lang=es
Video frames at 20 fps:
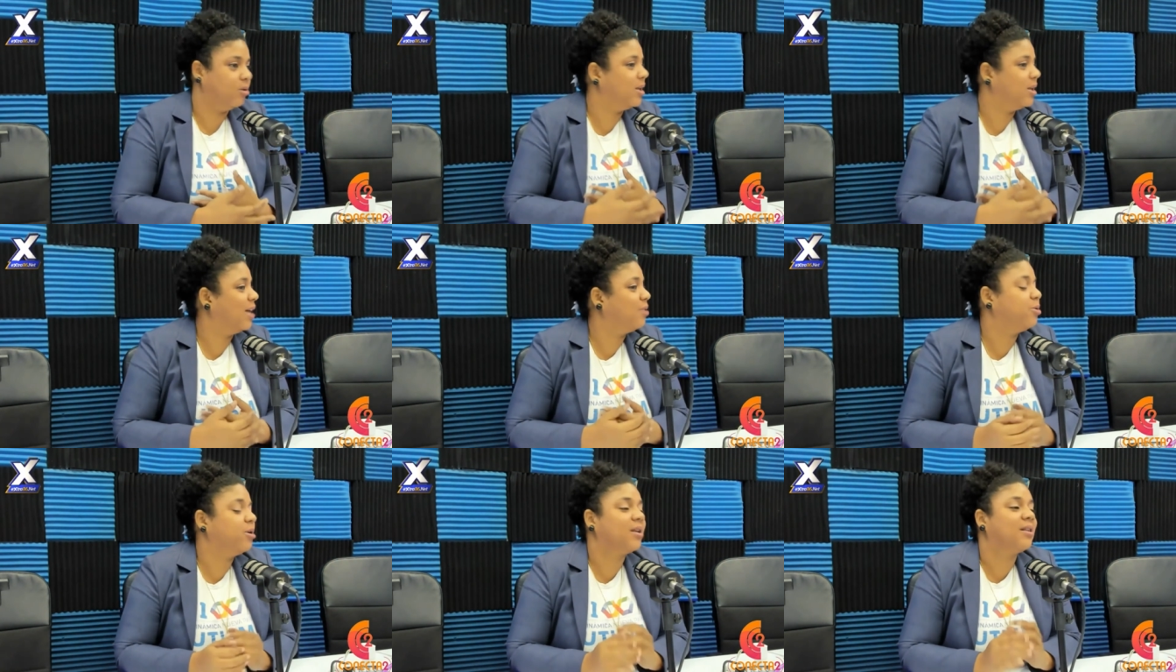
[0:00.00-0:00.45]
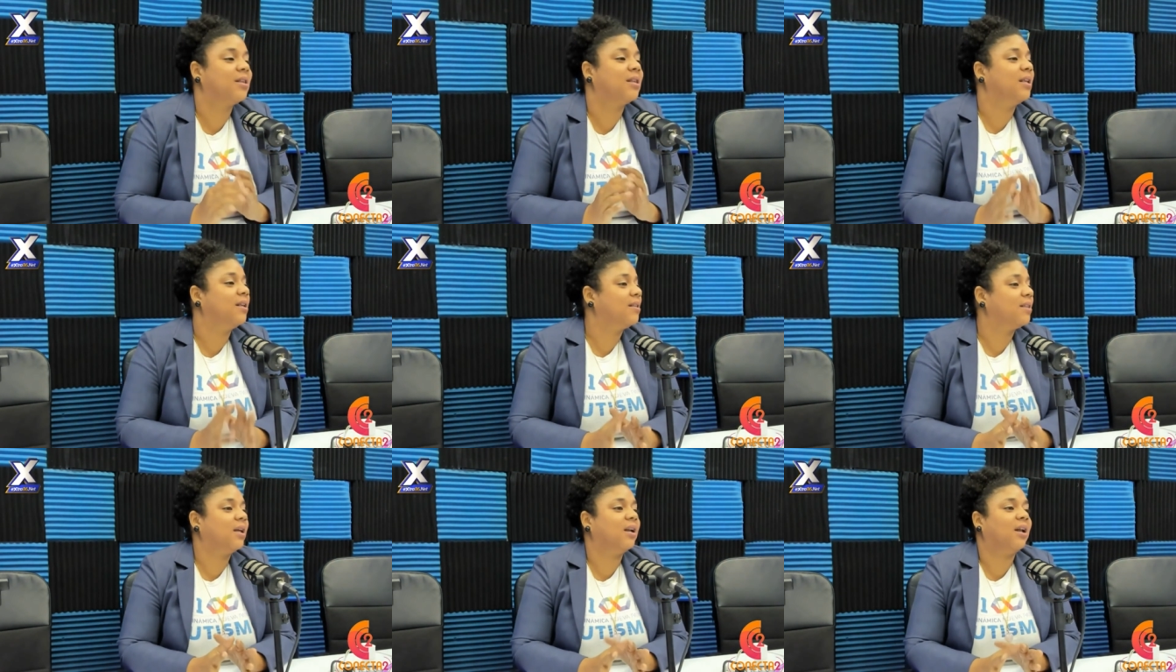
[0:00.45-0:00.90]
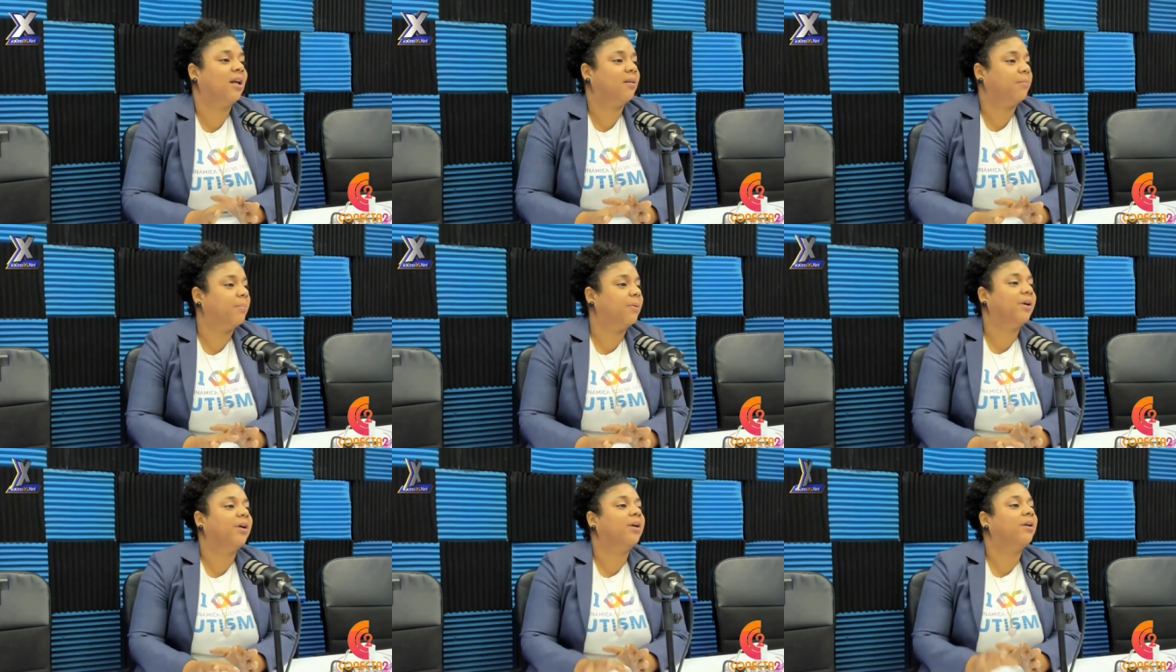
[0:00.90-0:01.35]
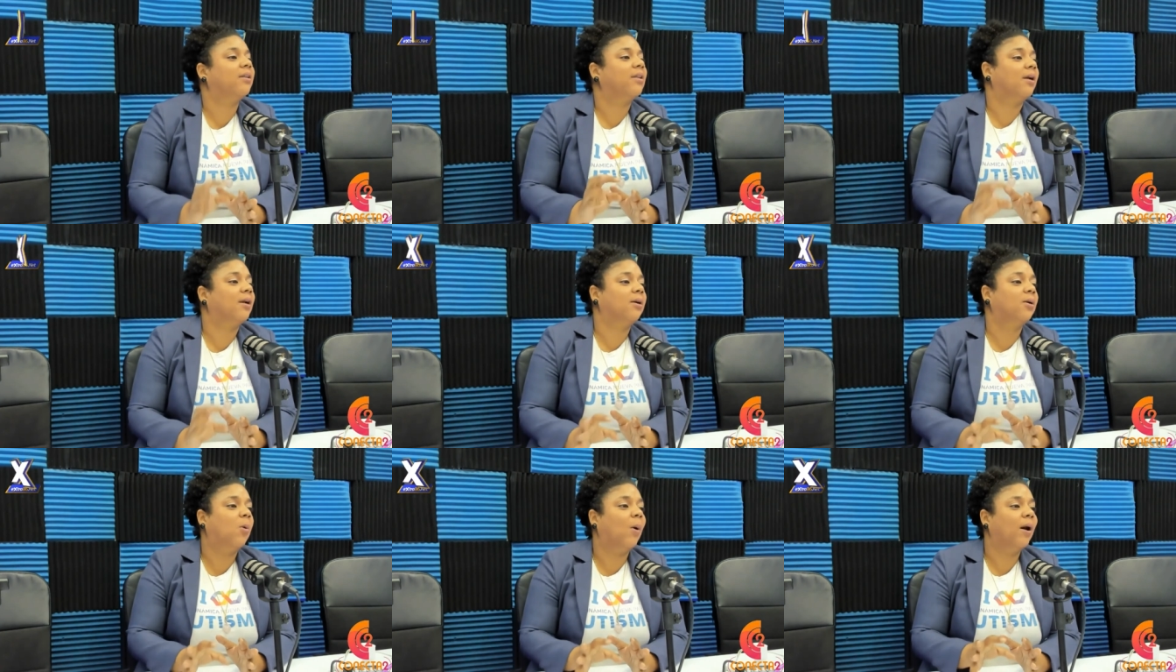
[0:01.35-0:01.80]
Ya no existe el Asperger
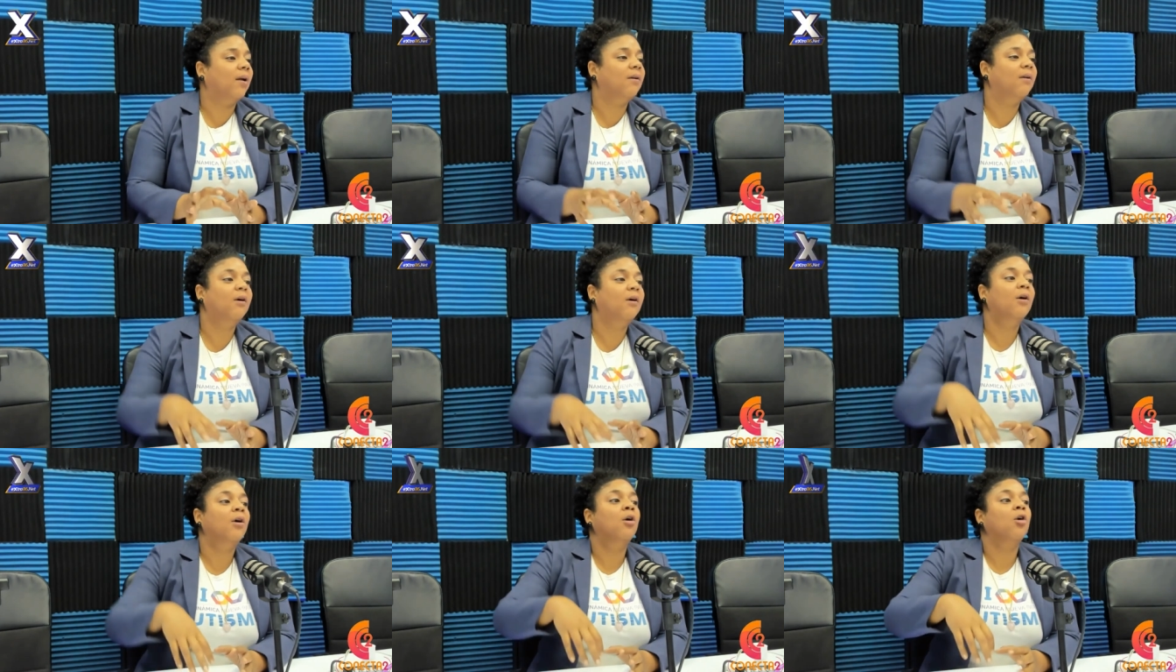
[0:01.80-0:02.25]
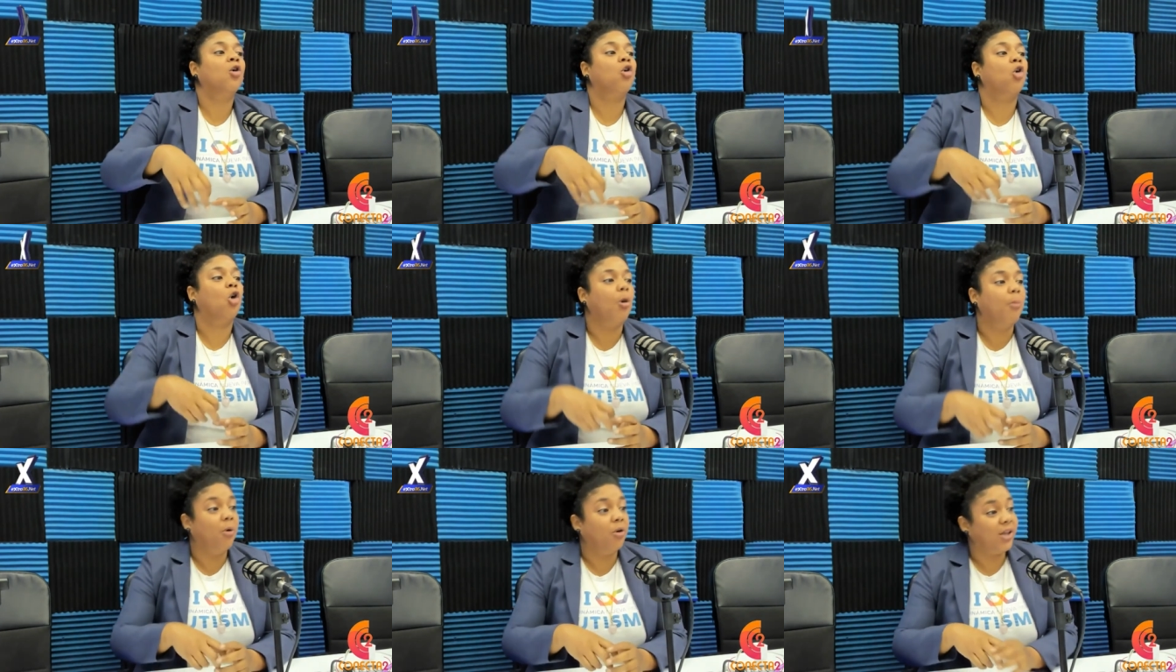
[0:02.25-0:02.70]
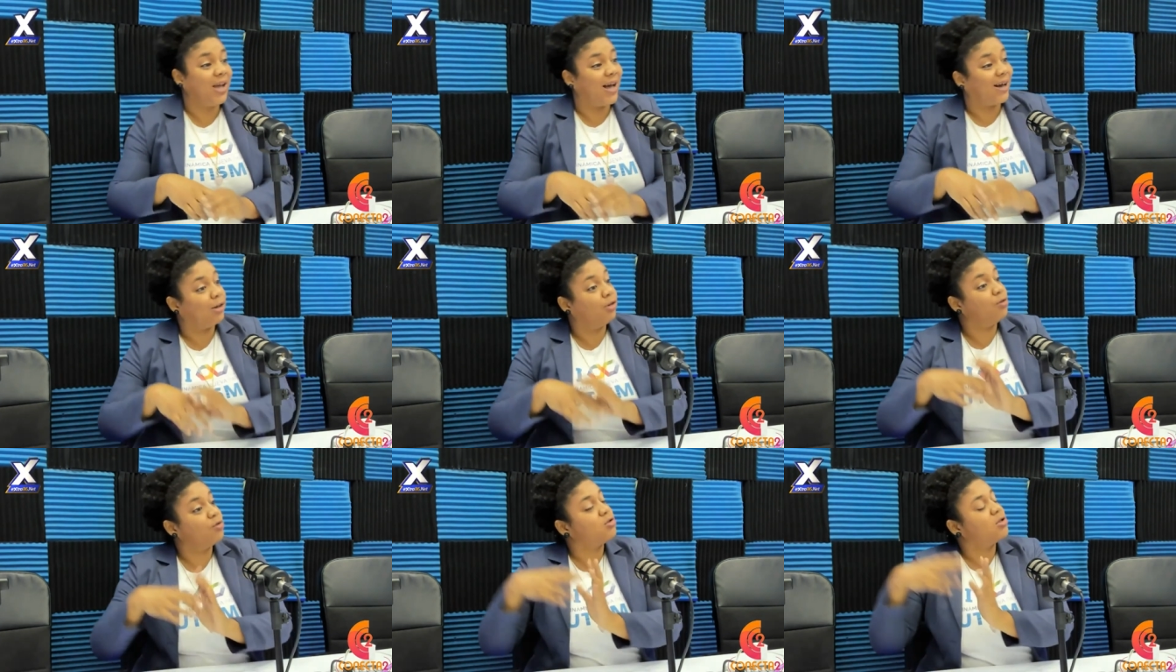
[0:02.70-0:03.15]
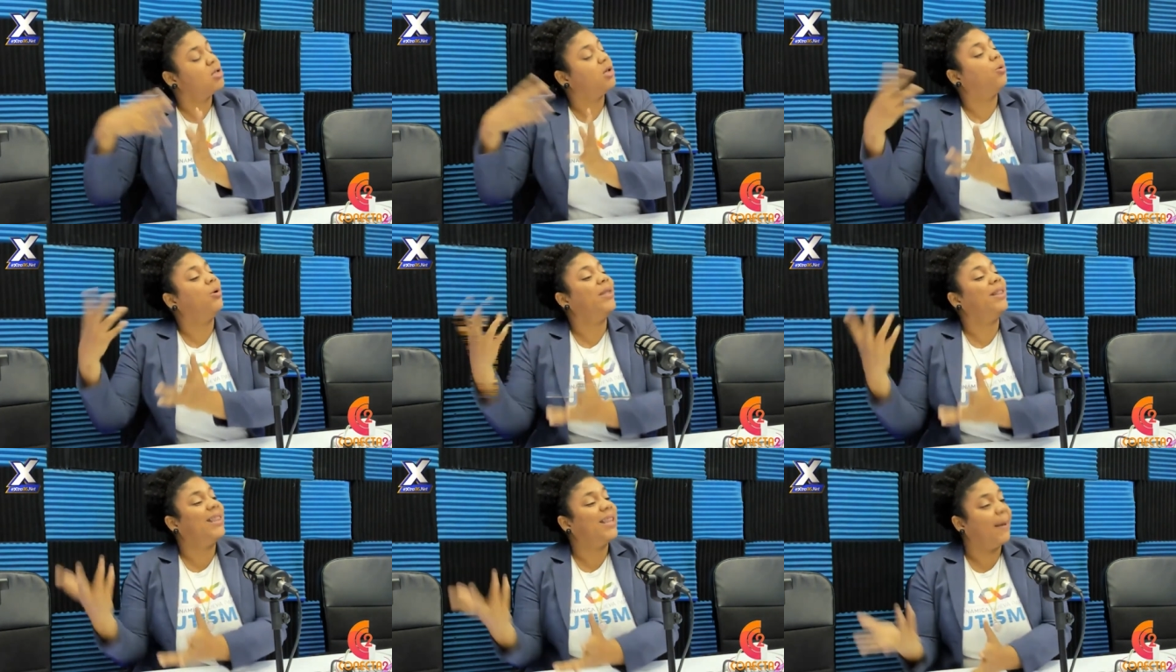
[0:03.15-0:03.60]
tal cual como
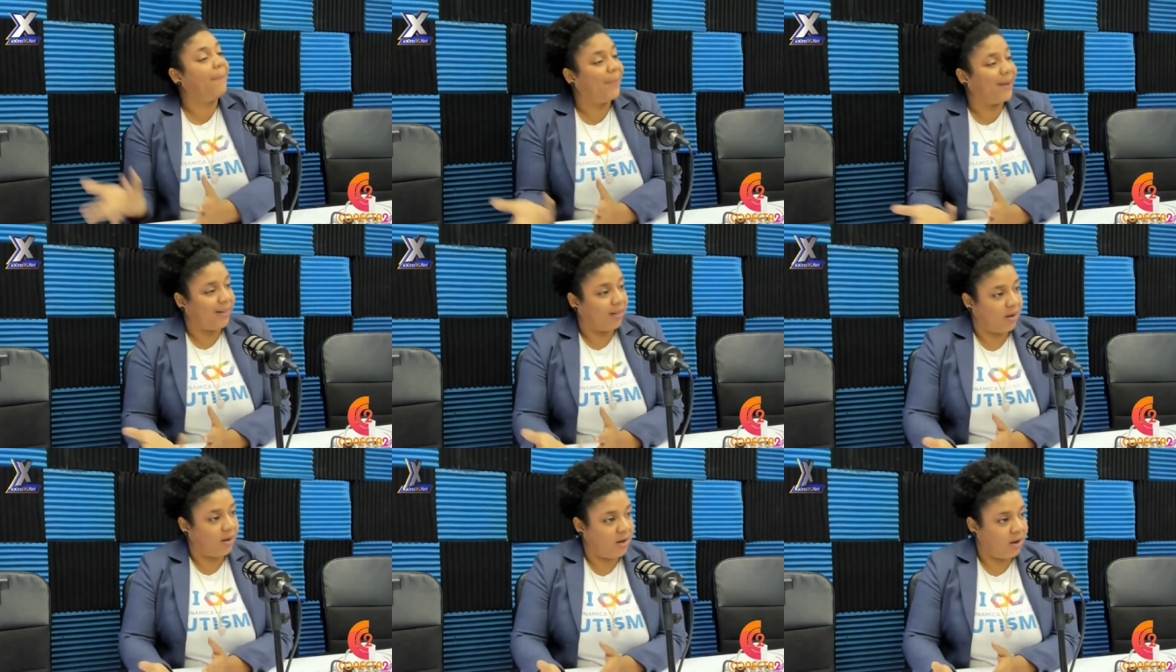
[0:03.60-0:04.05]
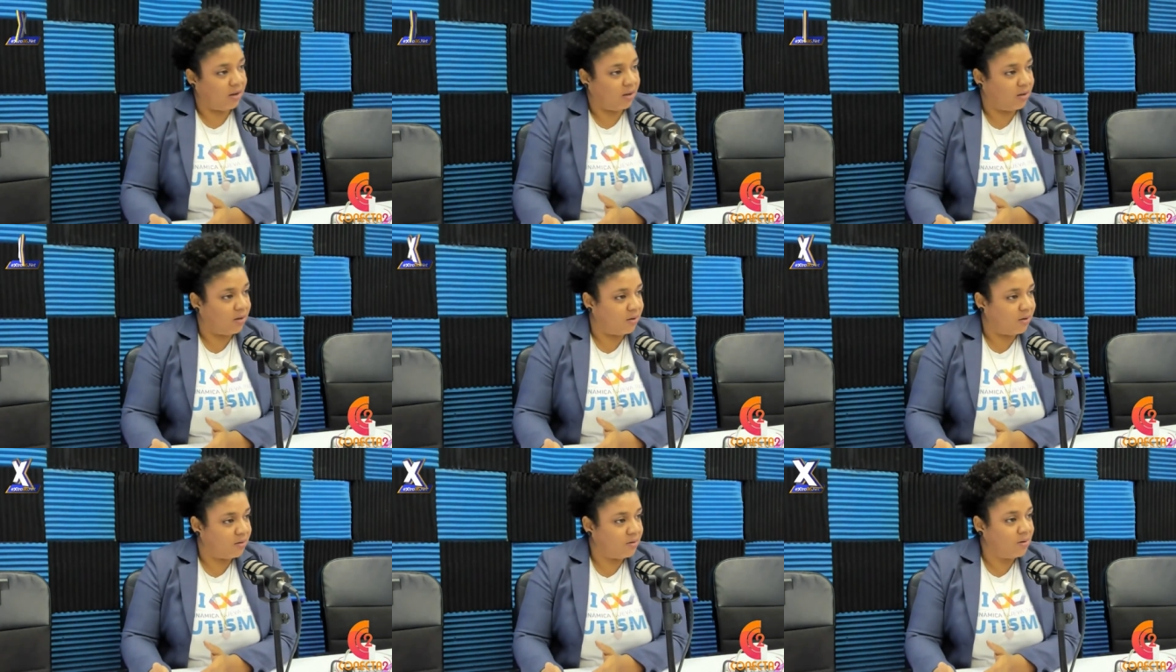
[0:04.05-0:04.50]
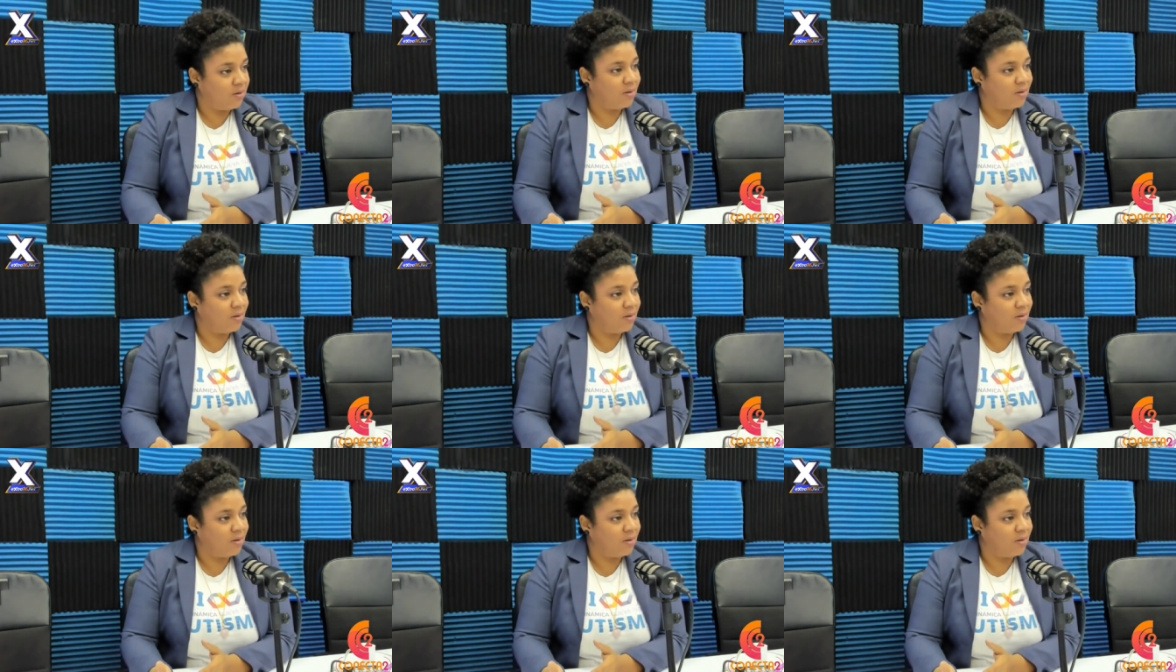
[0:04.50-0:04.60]
diagnóstico independiente,